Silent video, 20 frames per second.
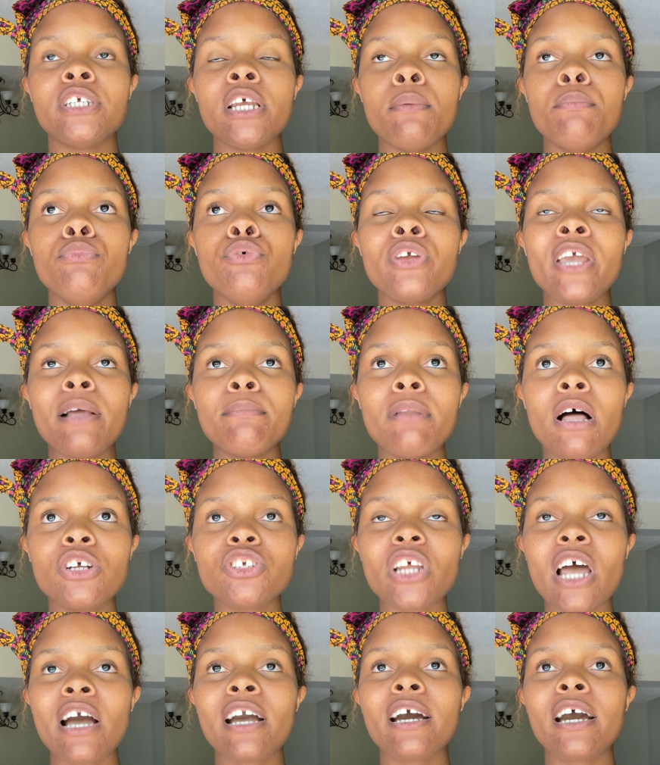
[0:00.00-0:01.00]
Muriel Blanche
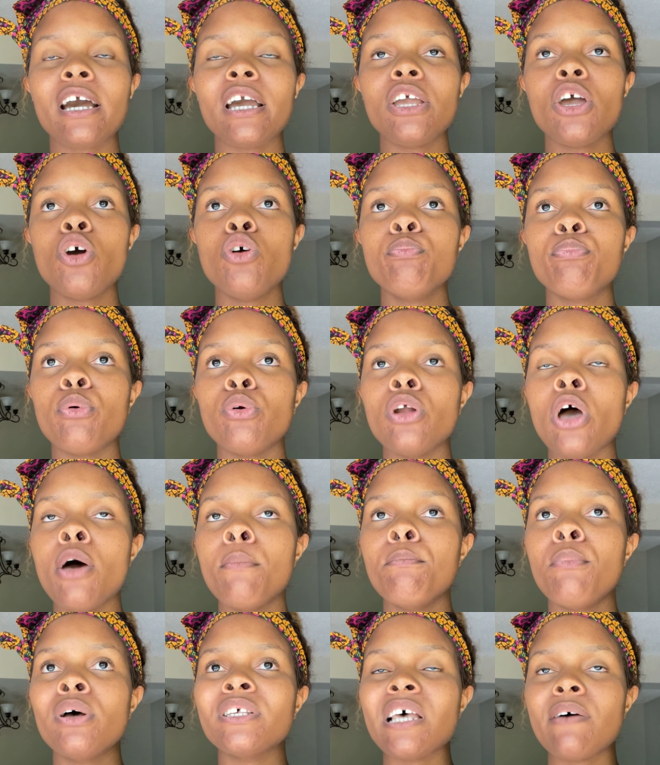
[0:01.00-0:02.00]
a créé un, un
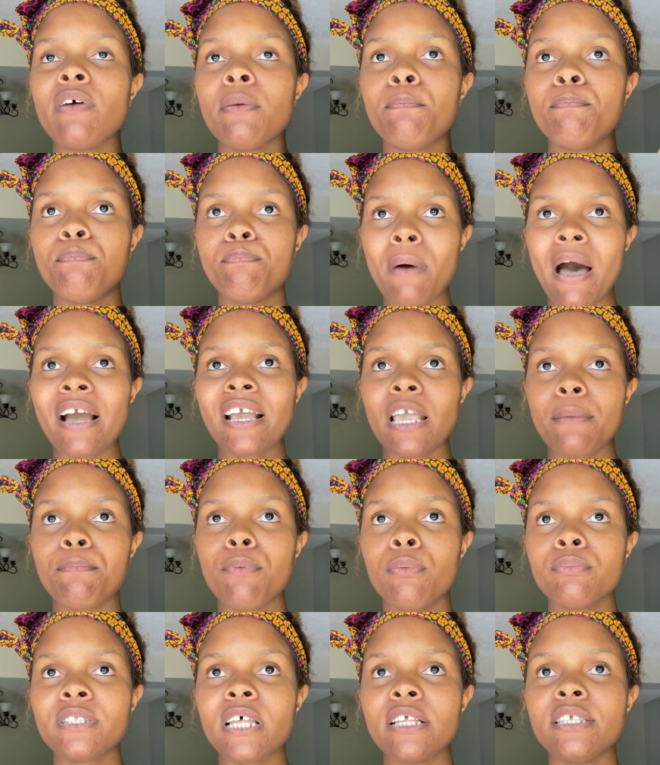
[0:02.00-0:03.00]
buzz avec Pâques et
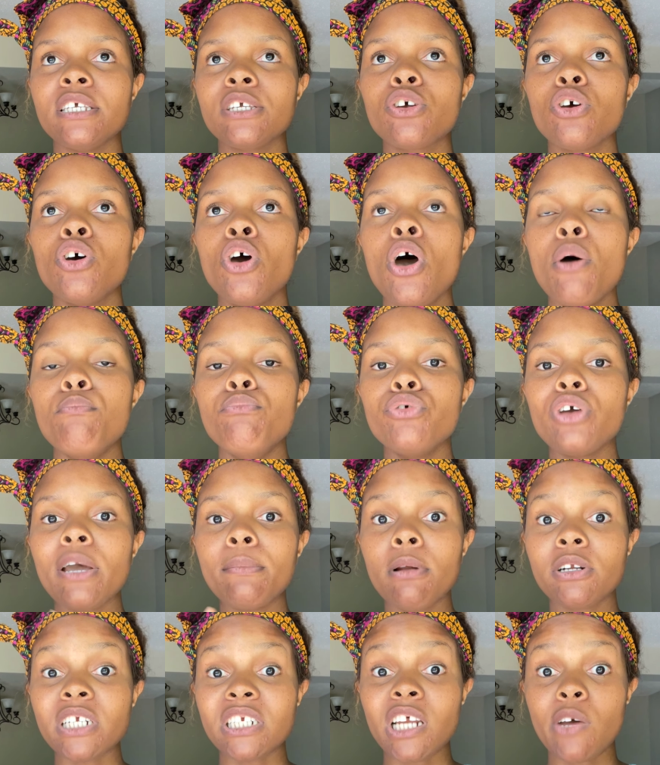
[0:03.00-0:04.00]
Pomme. C'est-à-dire que Muriel
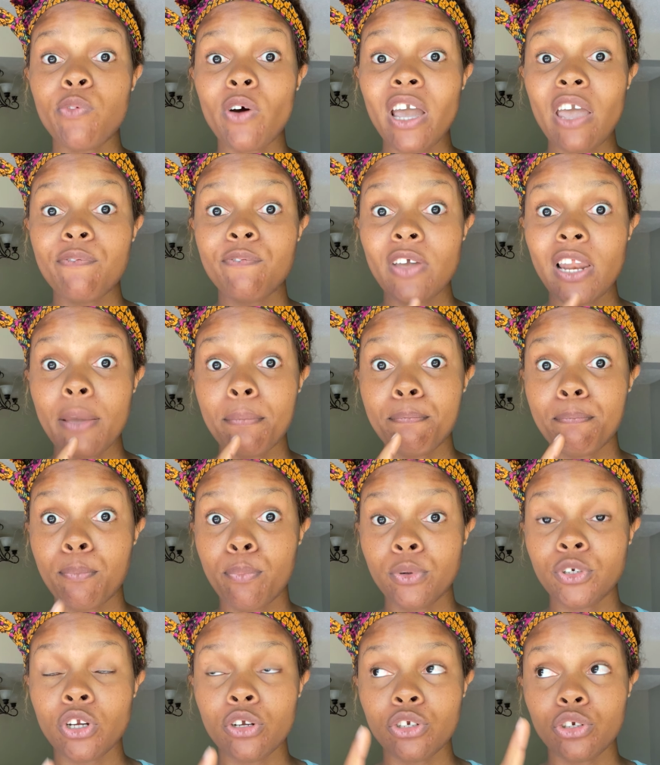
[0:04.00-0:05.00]
Blanche, à chaque fois qu'elle fait les...
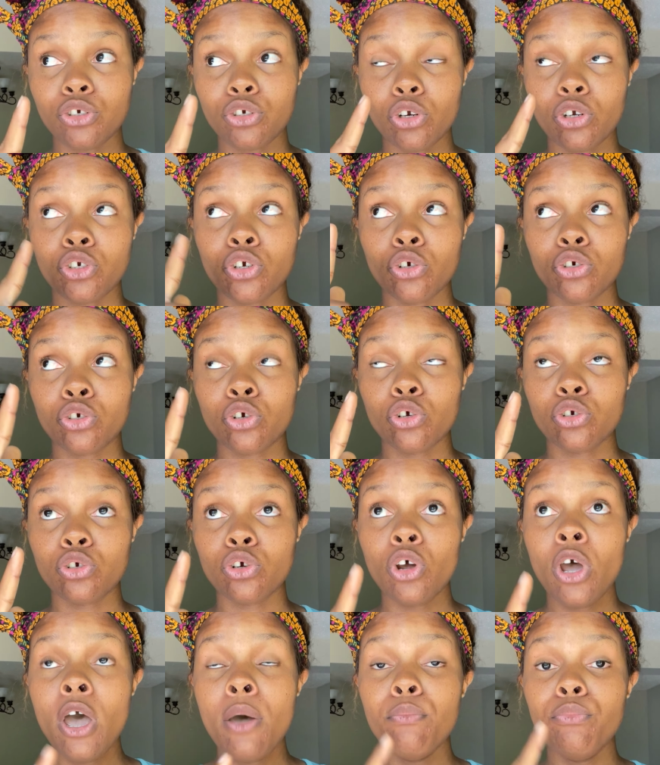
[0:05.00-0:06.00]
Je, je, je,
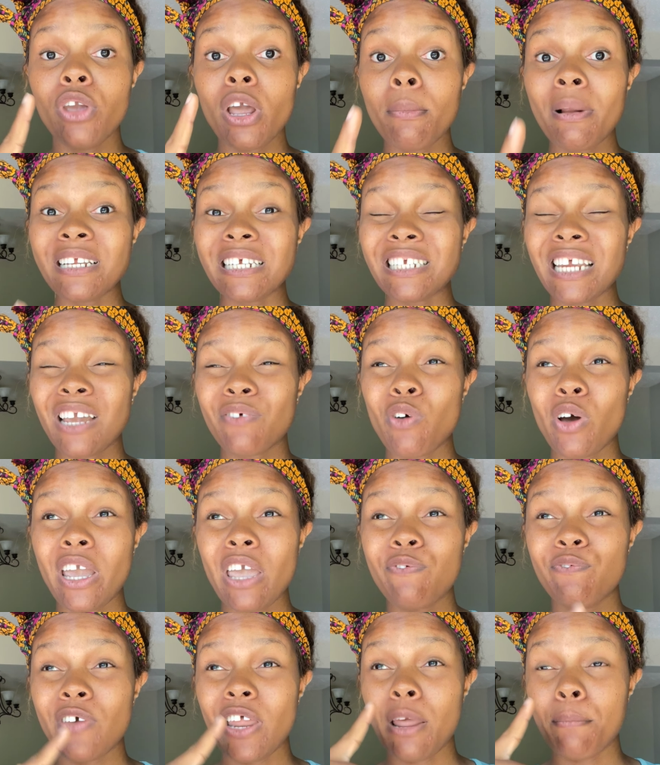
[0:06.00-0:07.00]
Muriel Blanche, chaque fois
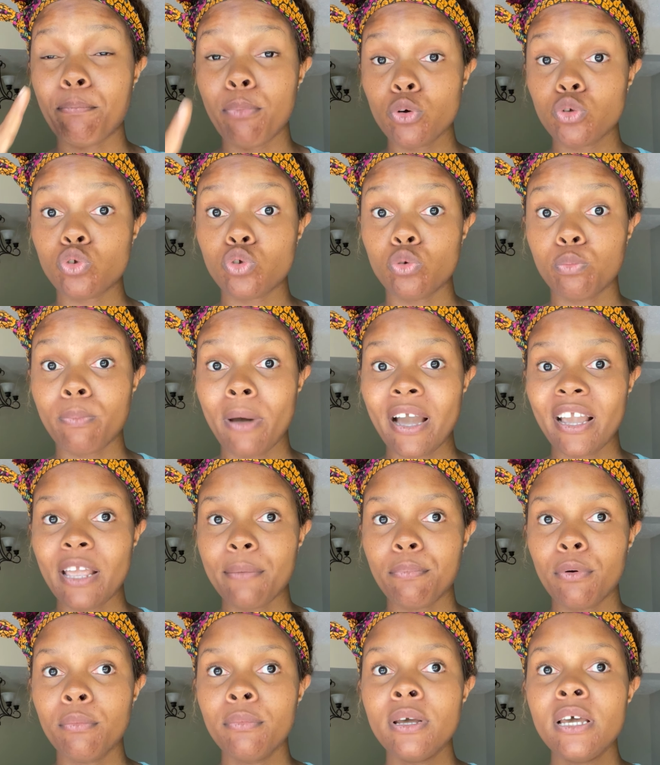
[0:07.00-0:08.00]
qu'elle fait les posts sur Pâques et
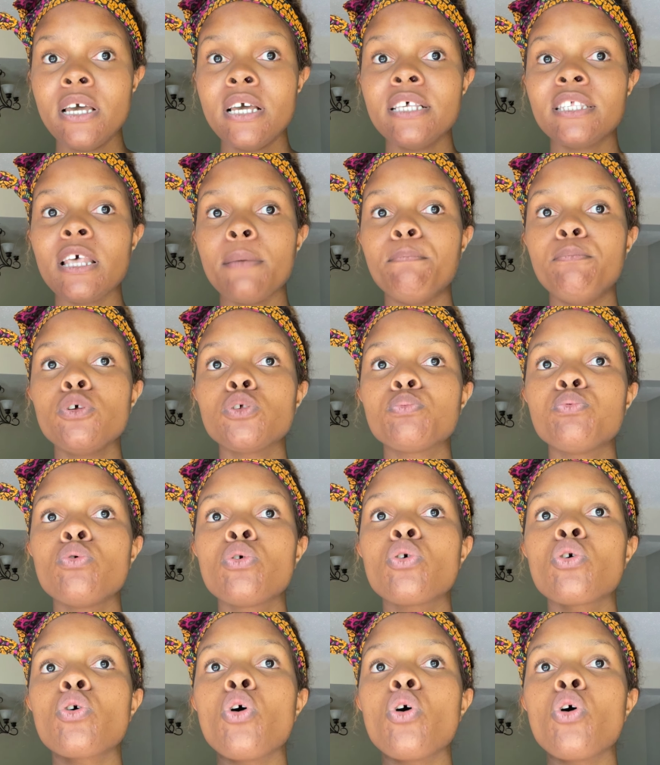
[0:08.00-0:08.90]
Pomme, c'est plus pour